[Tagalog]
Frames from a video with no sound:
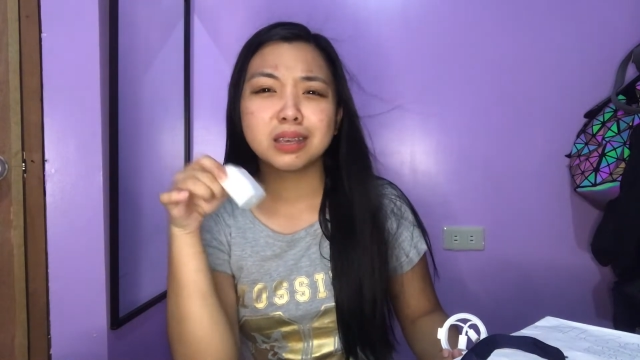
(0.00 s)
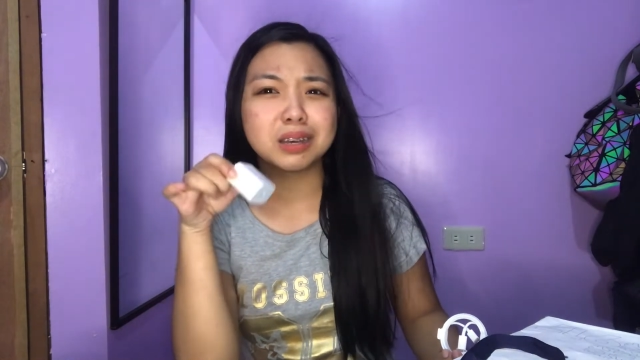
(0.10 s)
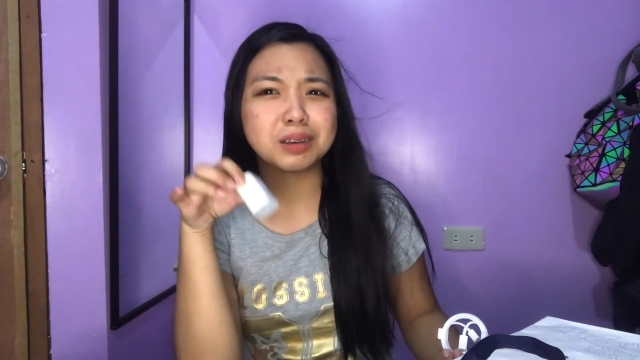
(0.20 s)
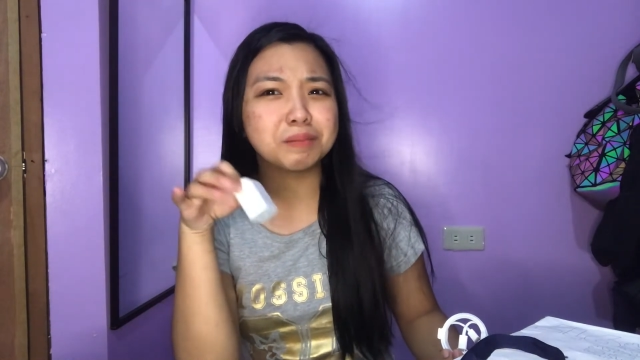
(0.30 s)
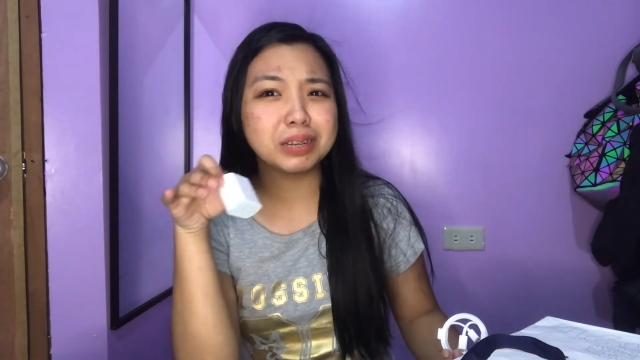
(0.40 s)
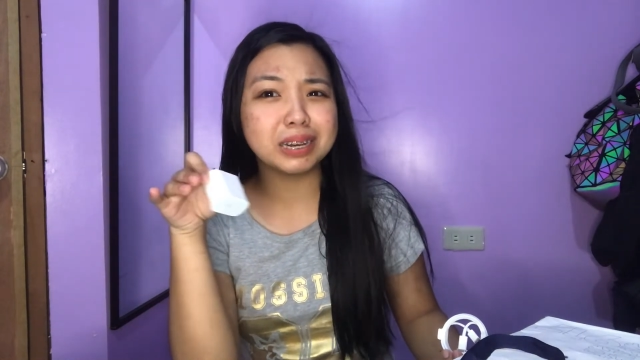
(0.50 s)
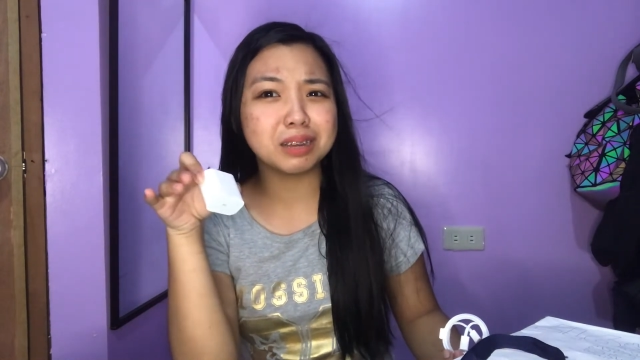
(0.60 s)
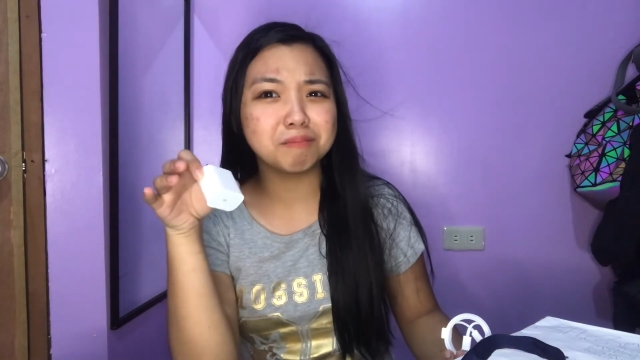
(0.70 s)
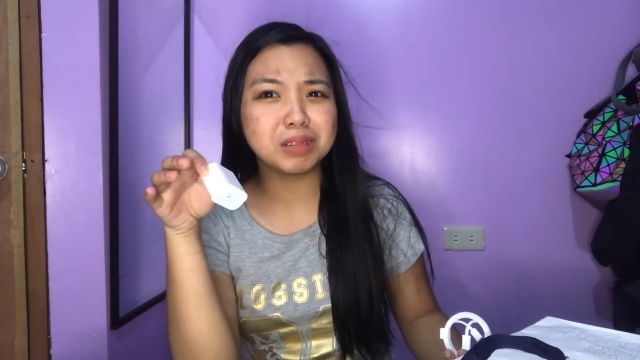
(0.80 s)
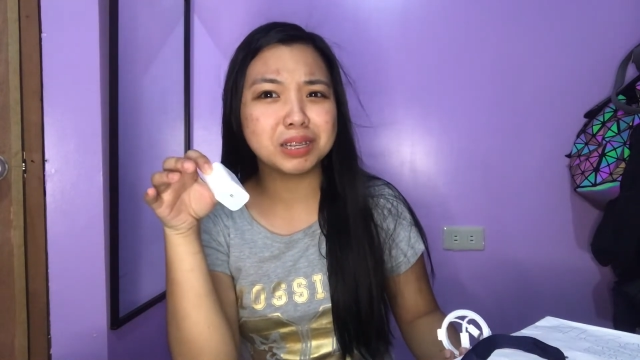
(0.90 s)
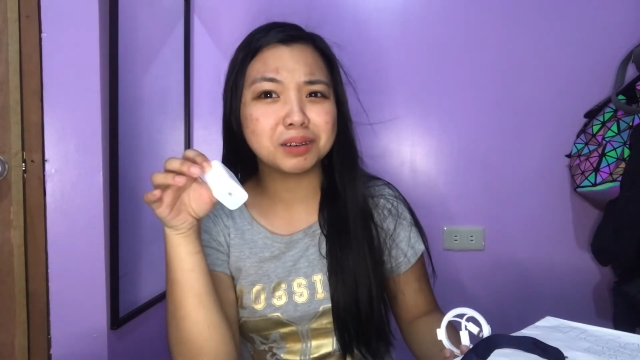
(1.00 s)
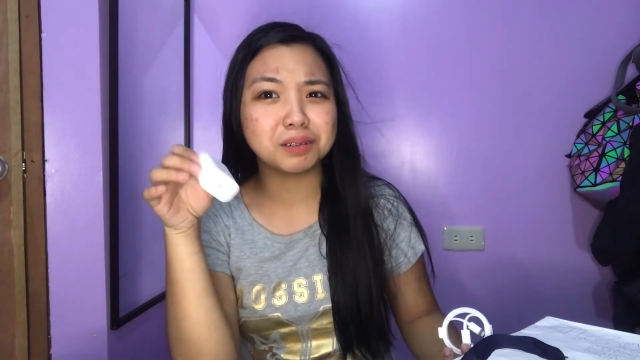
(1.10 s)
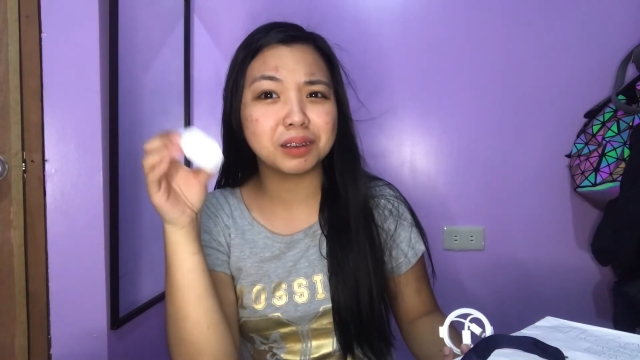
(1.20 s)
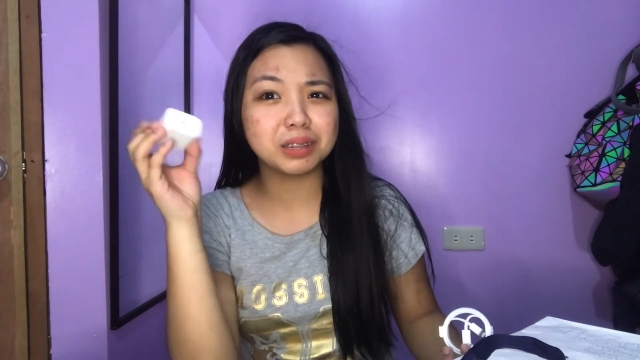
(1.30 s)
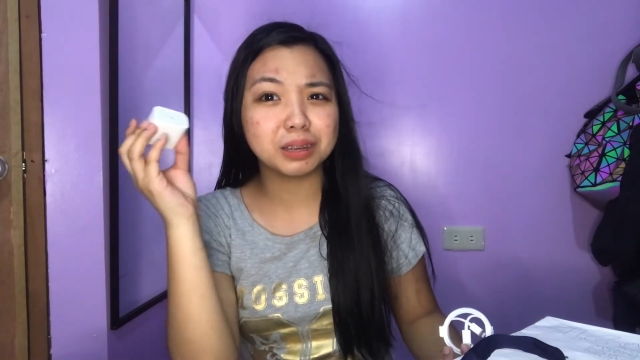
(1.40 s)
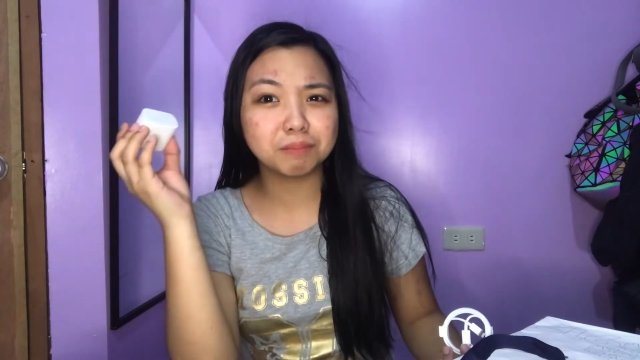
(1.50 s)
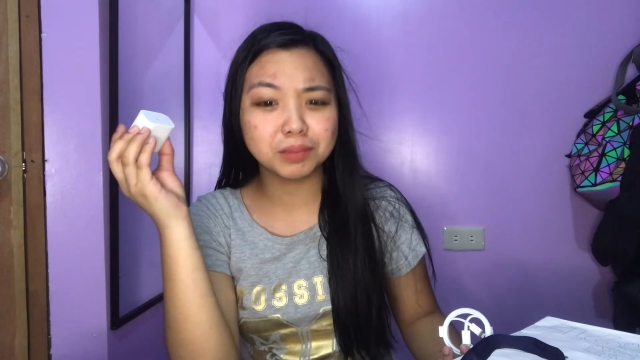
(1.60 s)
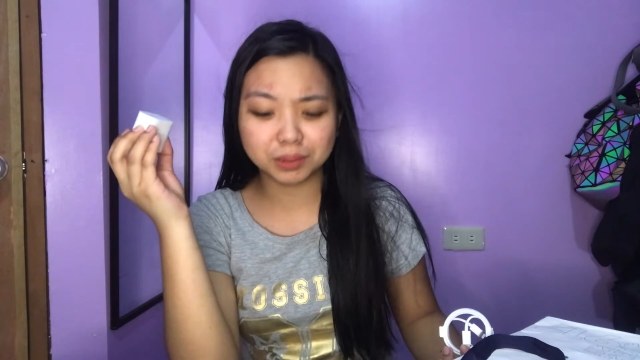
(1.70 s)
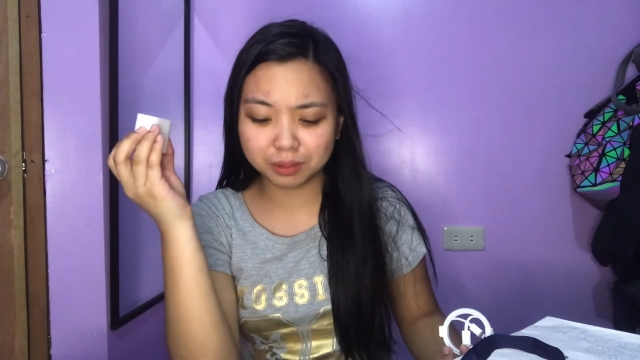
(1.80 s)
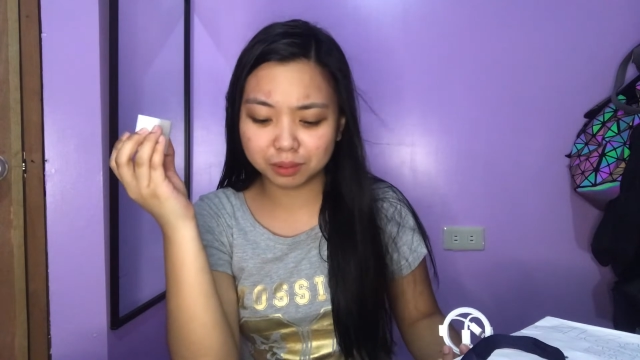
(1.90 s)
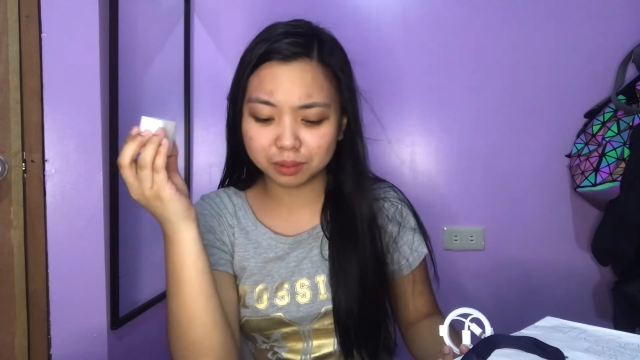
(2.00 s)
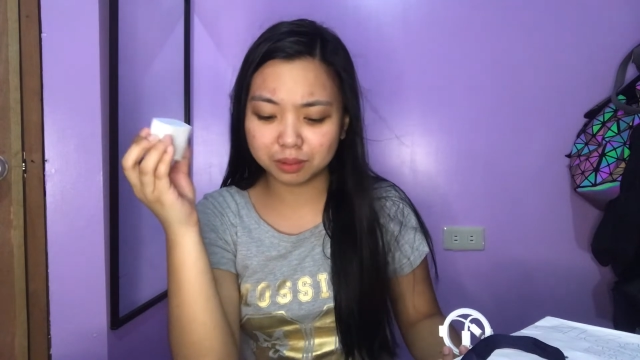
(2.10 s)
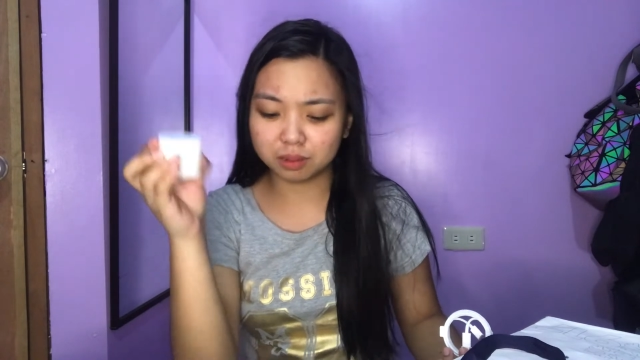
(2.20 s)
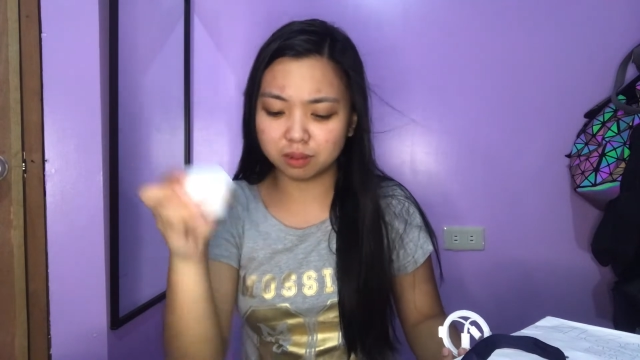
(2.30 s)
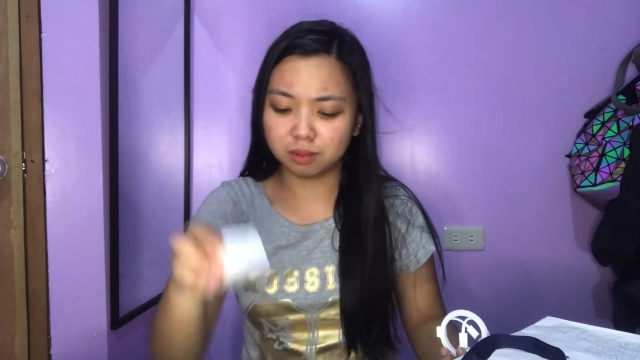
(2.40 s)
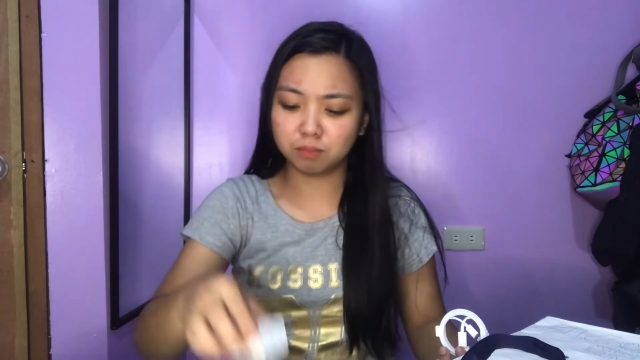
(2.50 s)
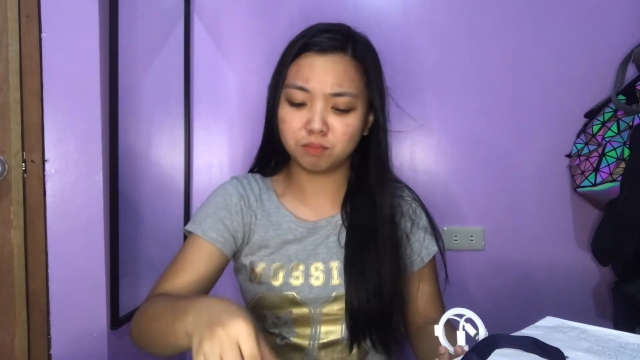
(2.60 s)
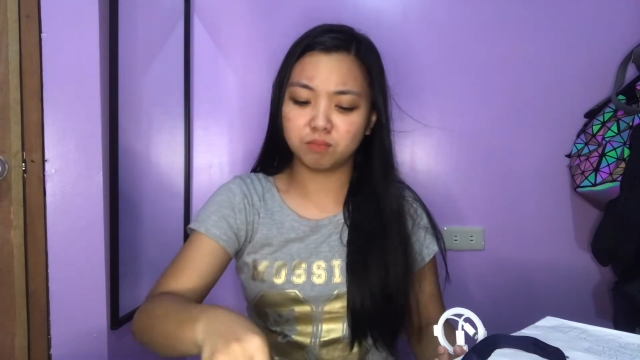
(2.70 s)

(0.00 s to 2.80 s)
Comment down below kung adapter to, no?